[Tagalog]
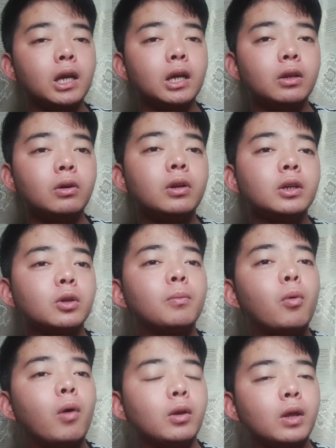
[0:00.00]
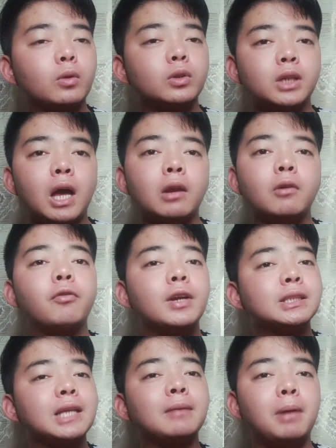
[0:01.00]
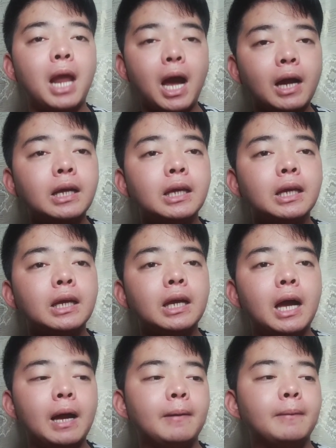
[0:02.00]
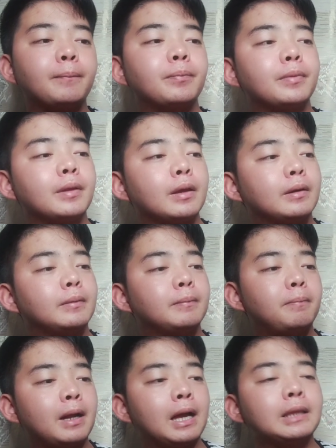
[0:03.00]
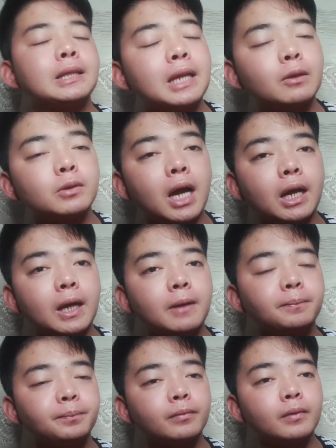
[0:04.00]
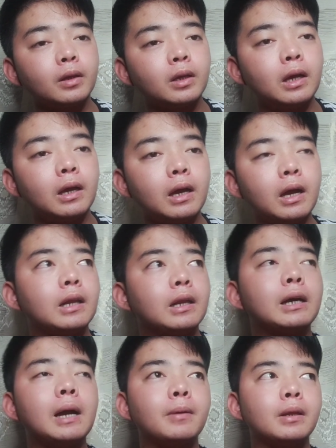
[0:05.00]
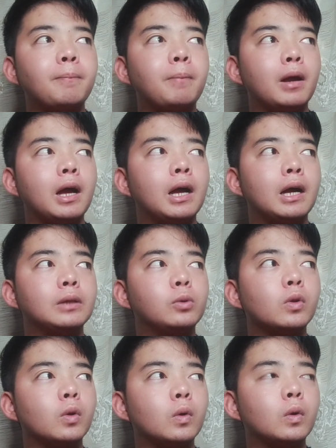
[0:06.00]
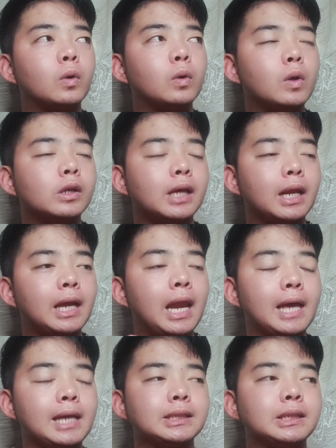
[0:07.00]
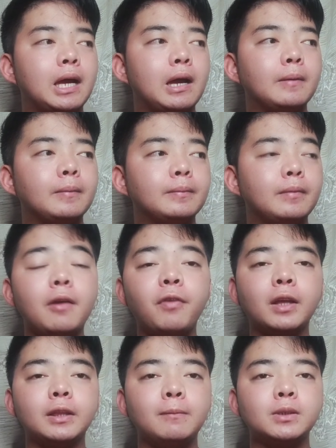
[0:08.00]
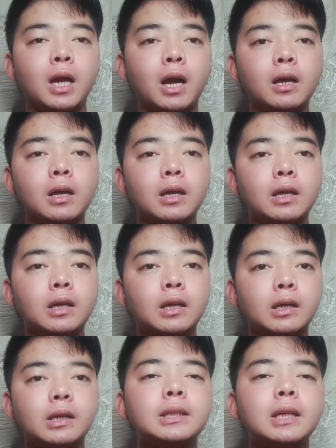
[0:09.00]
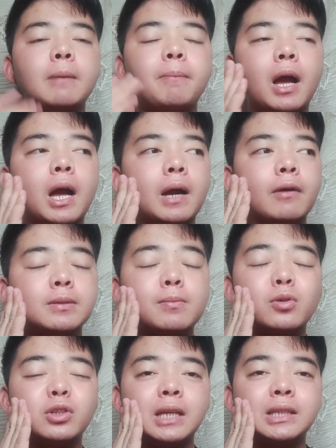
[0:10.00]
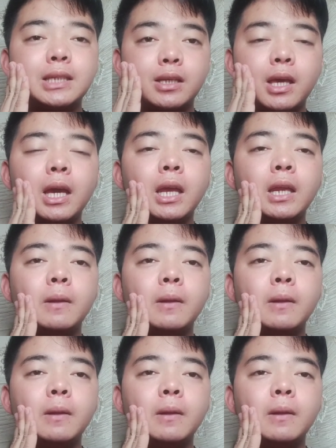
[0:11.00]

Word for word: no, nang sinubukan ko ito siya nung first night pa lang, um, pagkadating nito sa akin, naka, napa, uh, doon ko na-realize na effective siya. Kasi napaka-smooth niya sa skin,